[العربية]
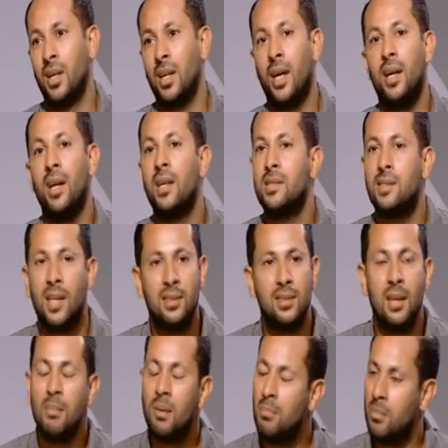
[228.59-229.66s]
كان الاستاد
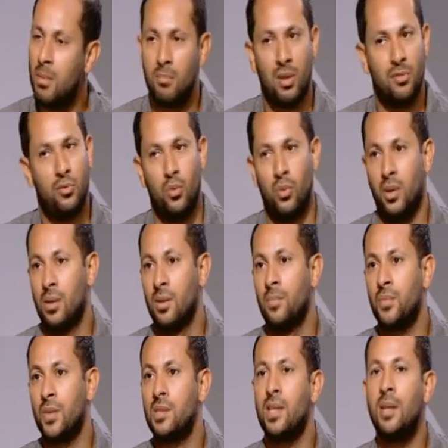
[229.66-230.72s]
دايما بيبقى مقفول
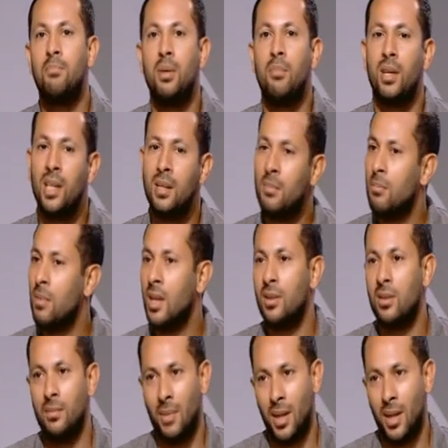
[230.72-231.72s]
الاستاد بيبقى دايما مليان,